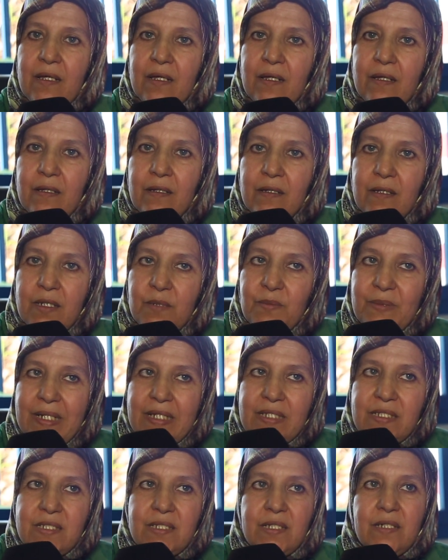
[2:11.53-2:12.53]
آه،
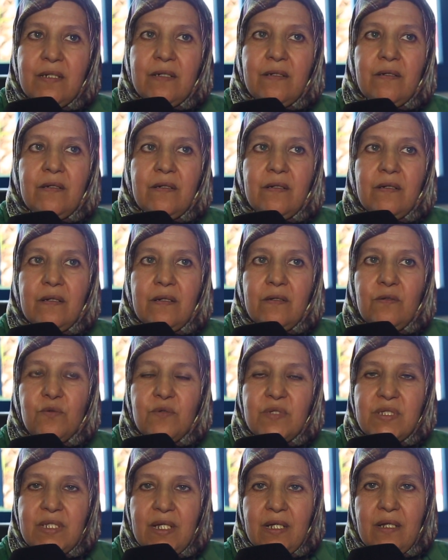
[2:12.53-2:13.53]
ابنه آه،
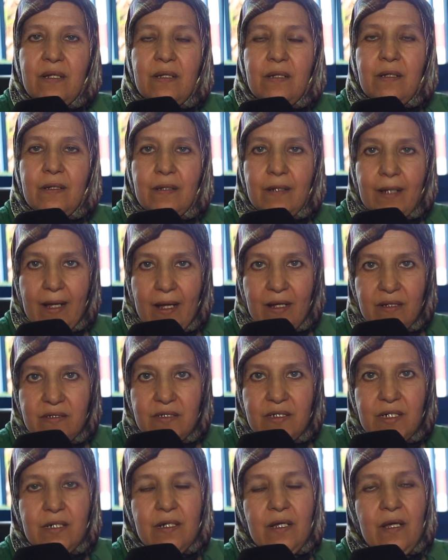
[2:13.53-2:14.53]
الاستاذ
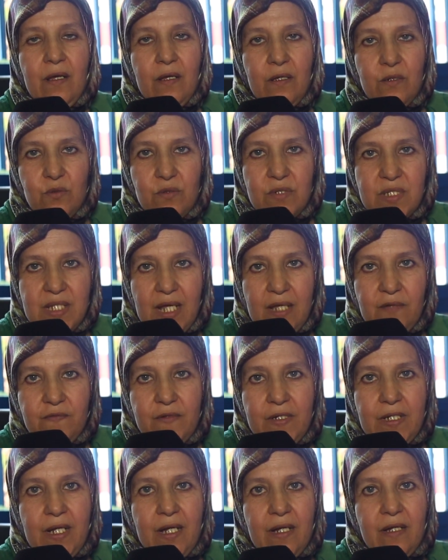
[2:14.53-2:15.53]
القدير يونس
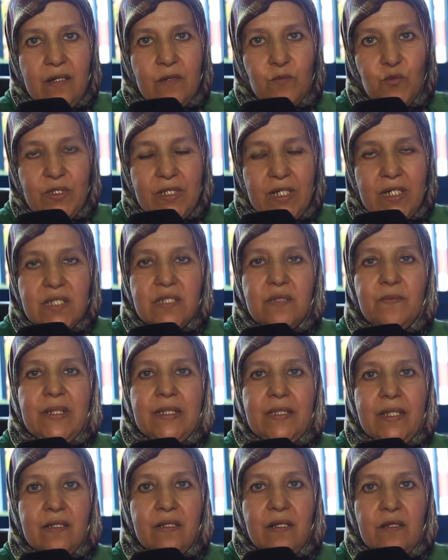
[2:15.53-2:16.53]
افيلال مدرس
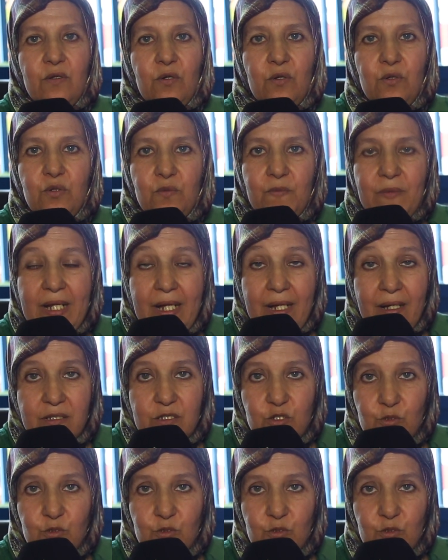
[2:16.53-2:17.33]
ماده العلوم الحياه